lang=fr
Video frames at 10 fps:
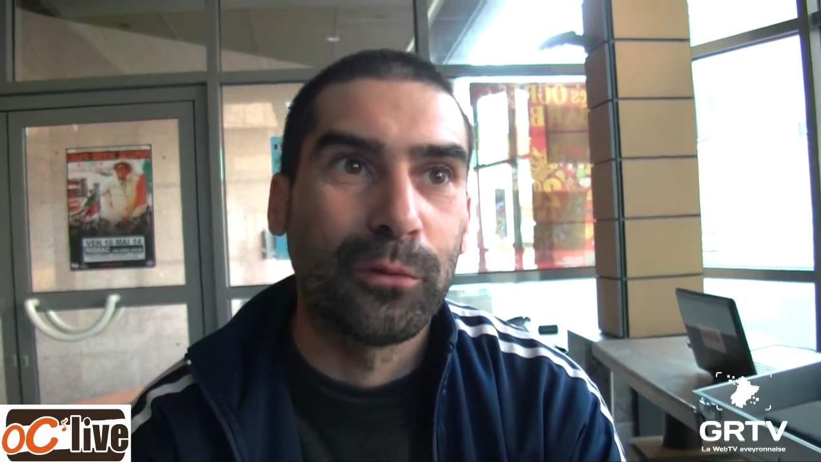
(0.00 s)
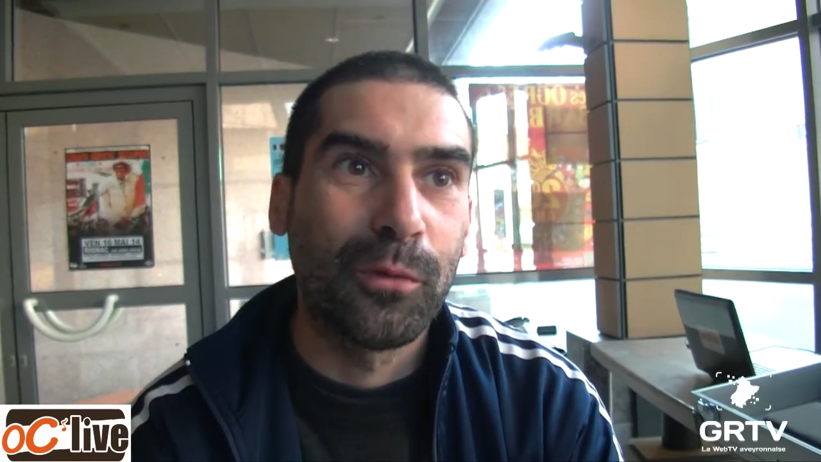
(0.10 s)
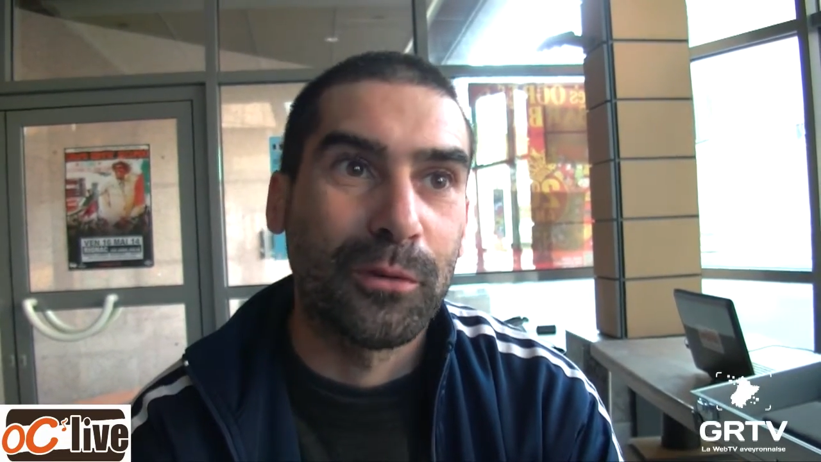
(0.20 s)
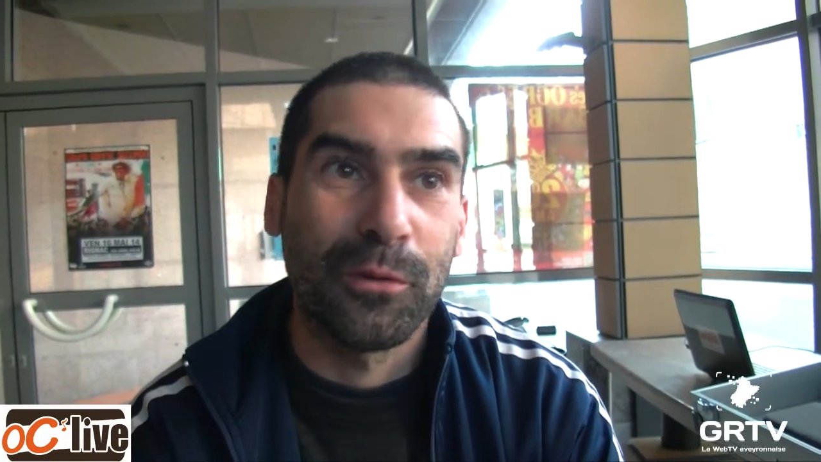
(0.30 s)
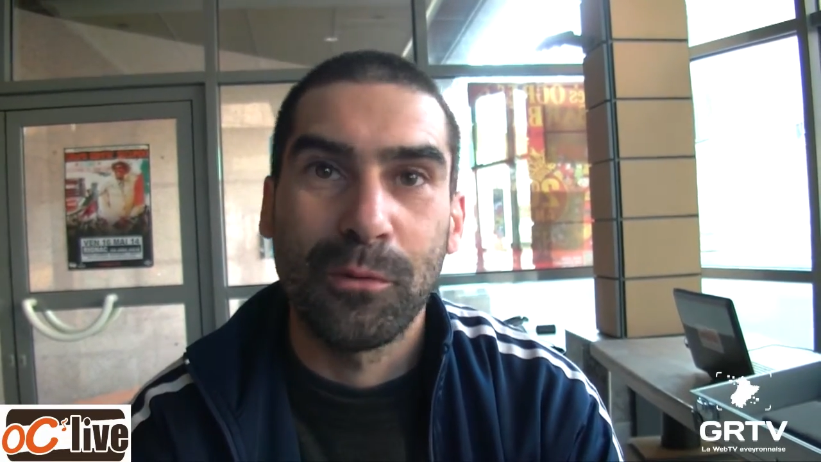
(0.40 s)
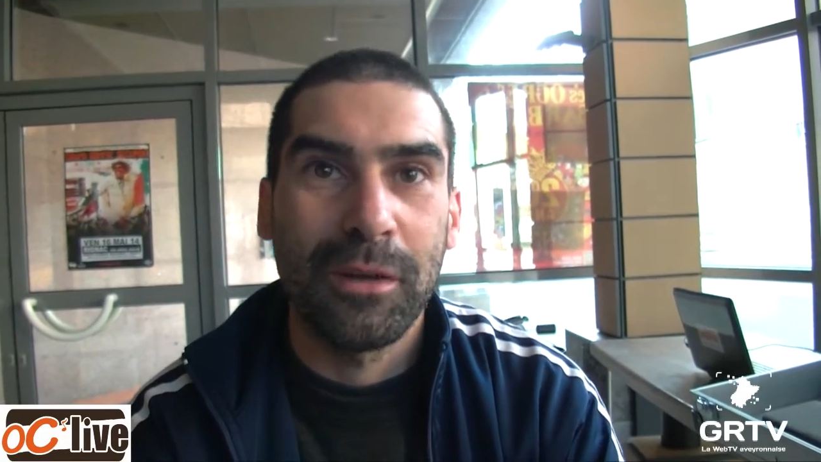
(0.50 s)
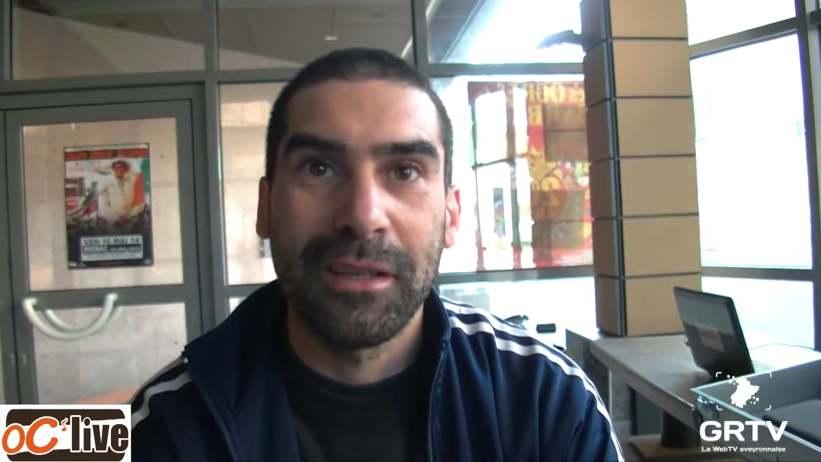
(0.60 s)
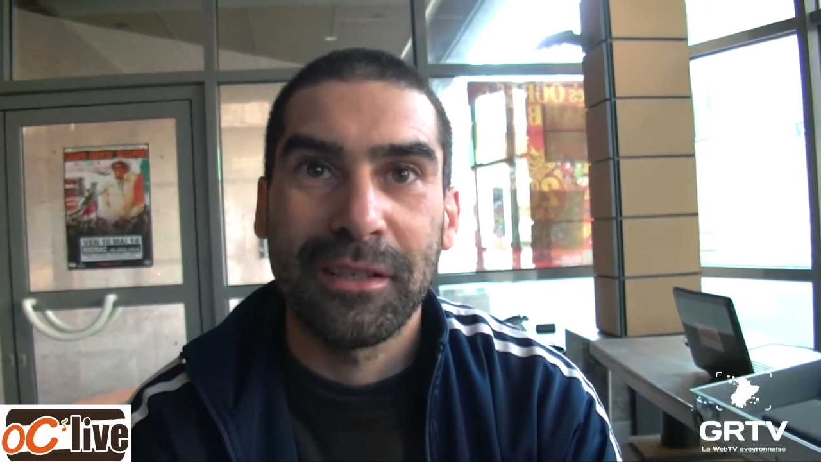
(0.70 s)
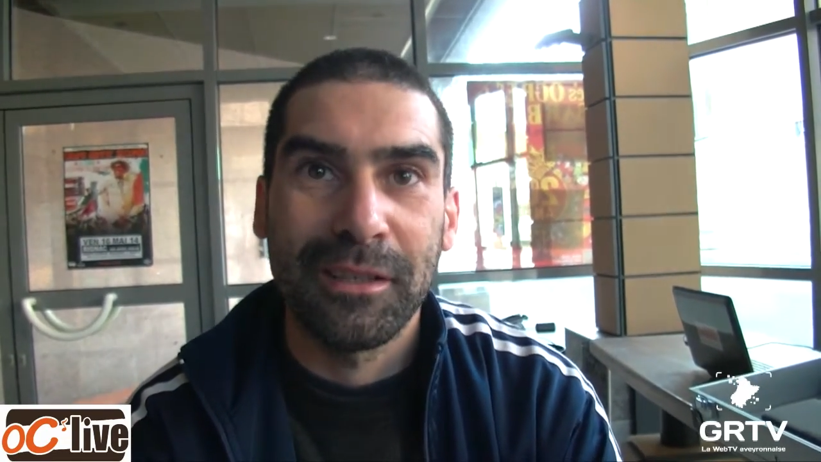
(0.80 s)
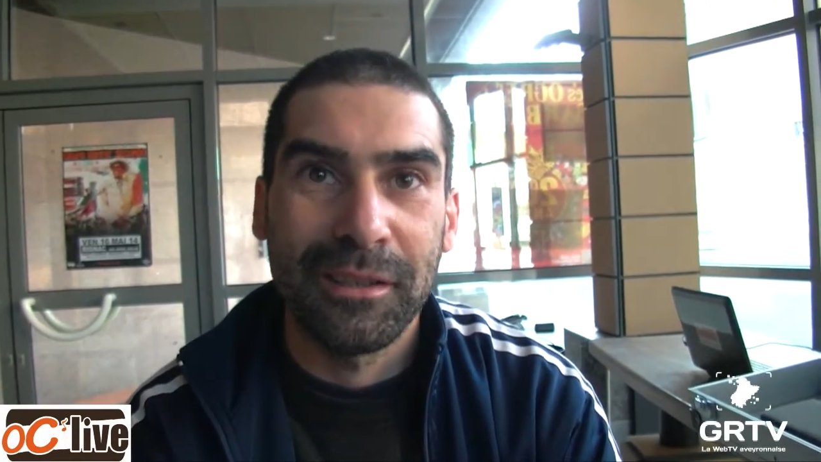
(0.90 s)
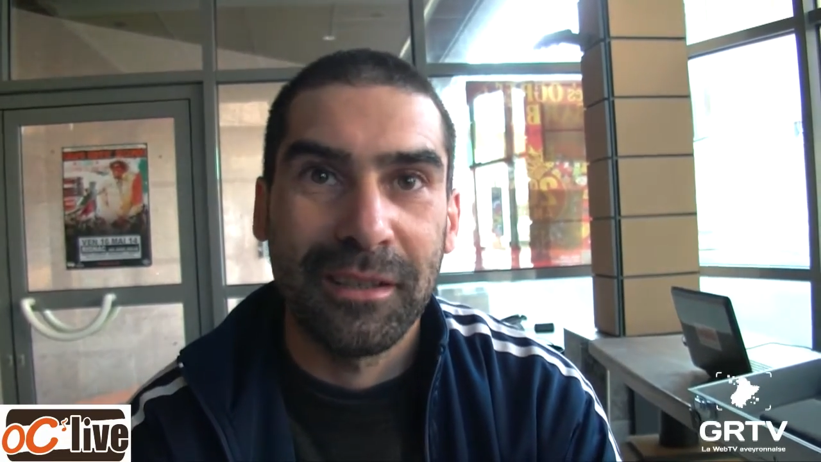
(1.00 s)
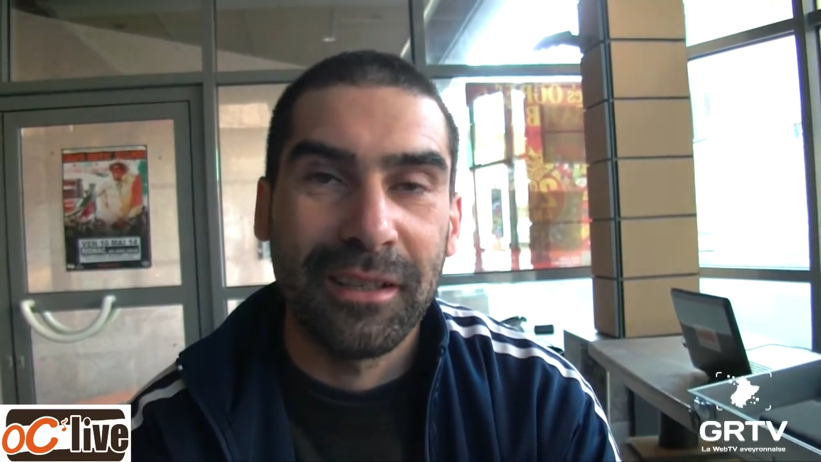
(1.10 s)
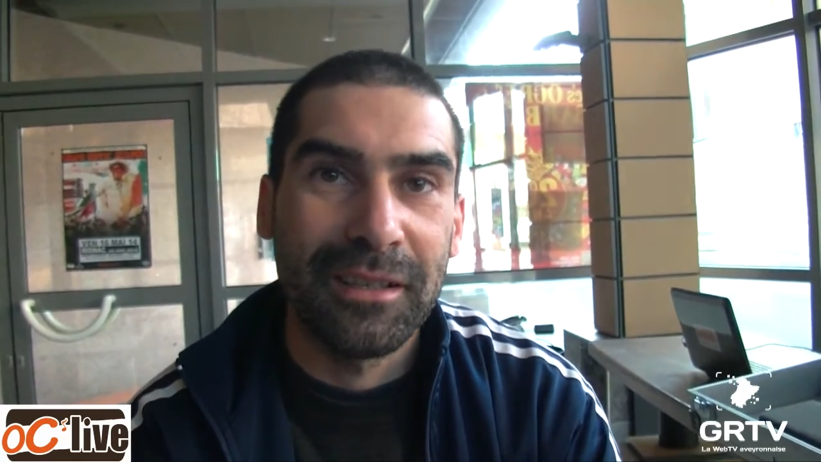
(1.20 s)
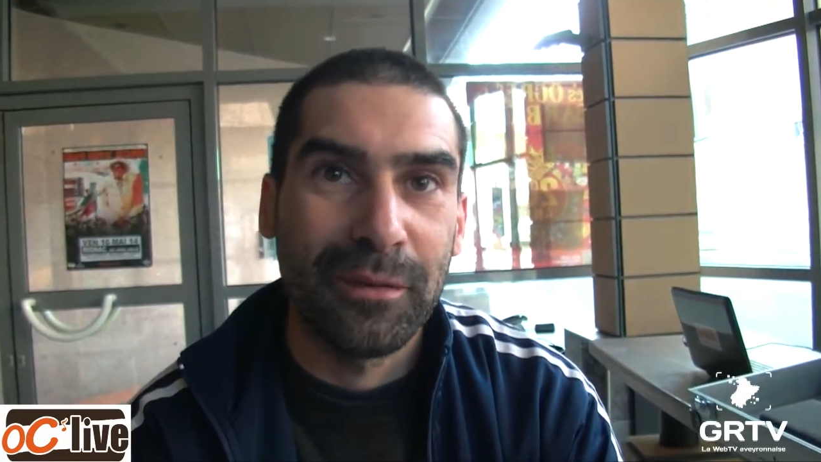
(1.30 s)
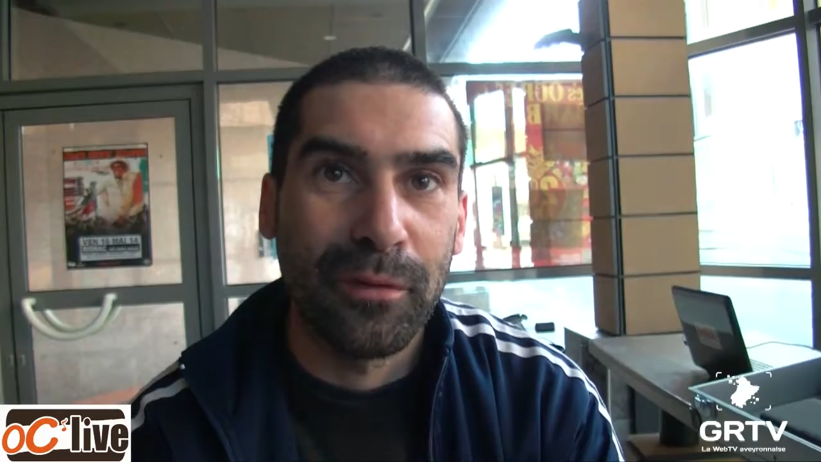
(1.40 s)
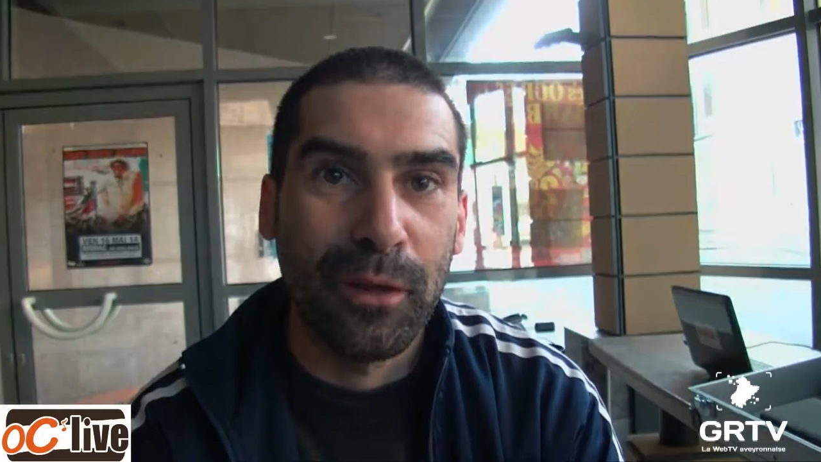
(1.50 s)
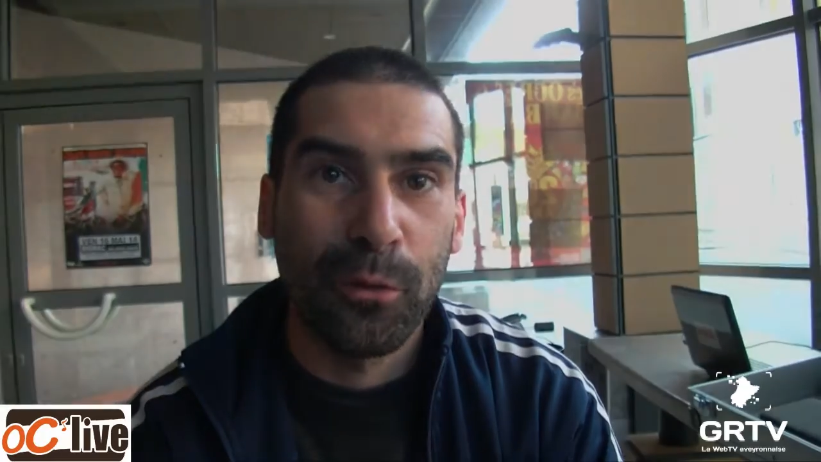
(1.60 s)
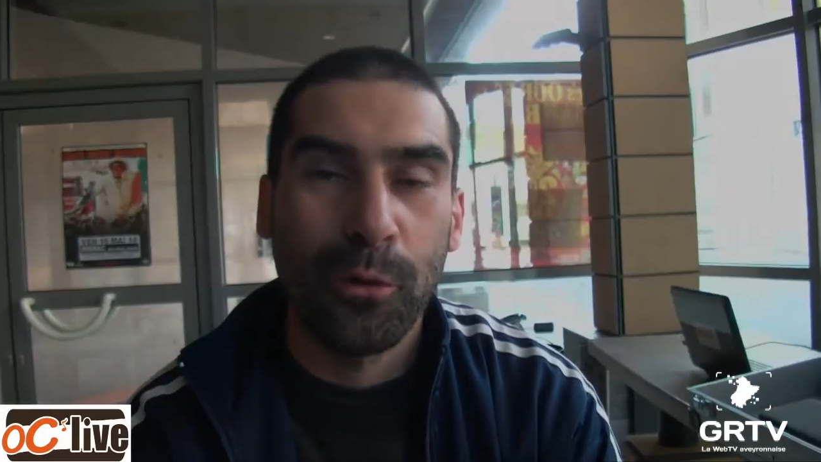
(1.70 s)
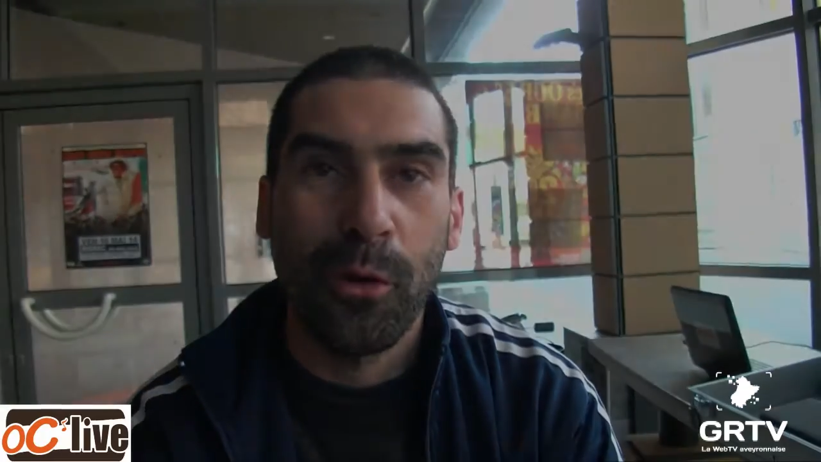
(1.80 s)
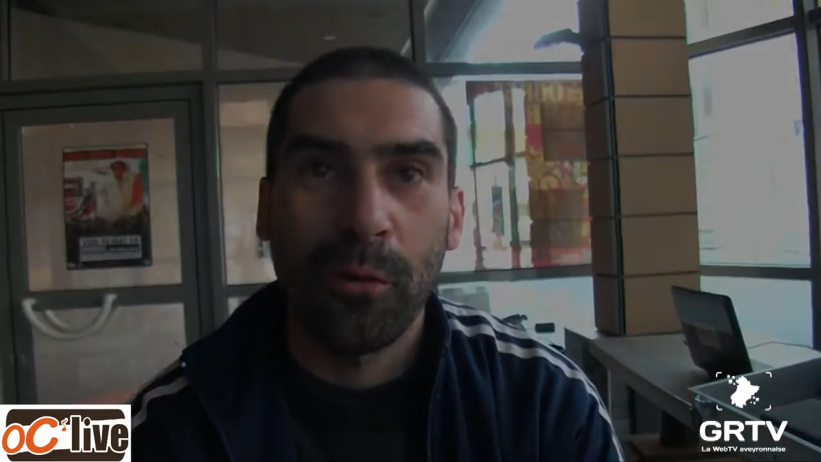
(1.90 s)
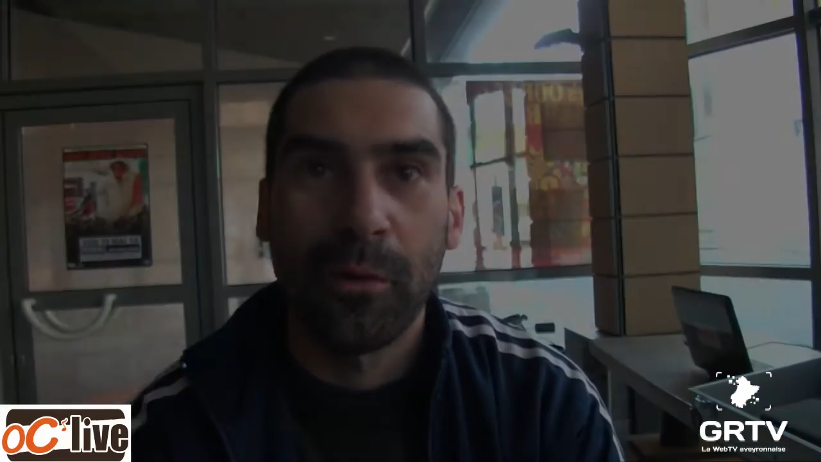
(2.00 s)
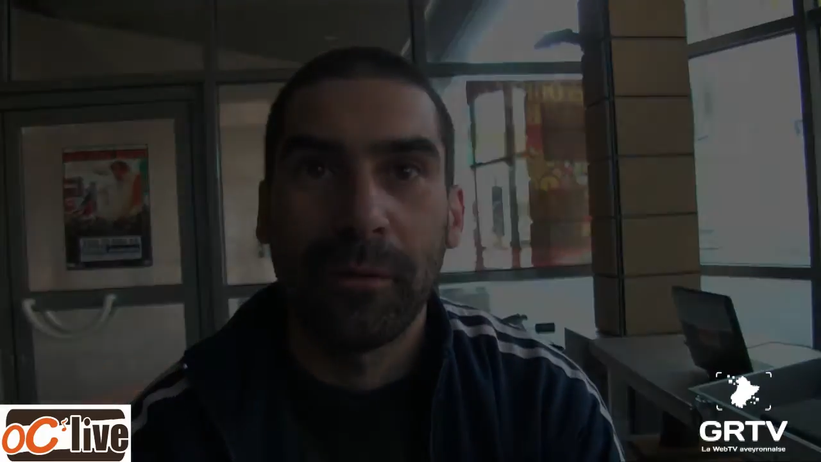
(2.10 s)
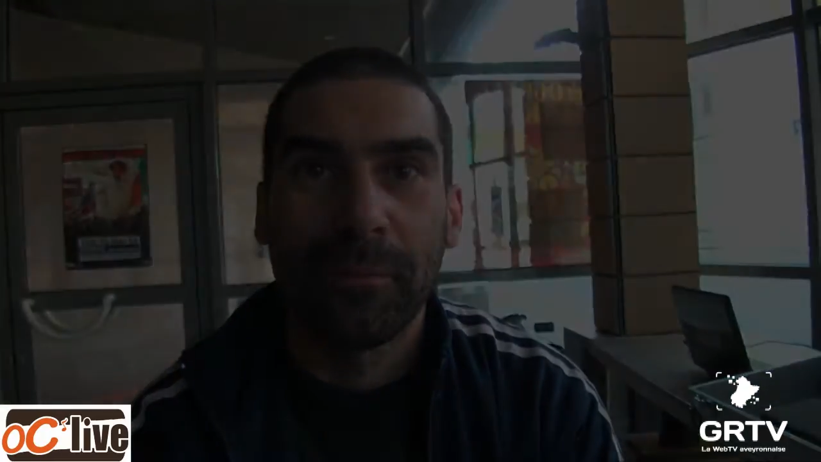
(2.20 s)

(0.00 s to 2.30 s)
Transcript: de quoi que ce soit et que c'est que c'est fait avec le cœur. Quoi.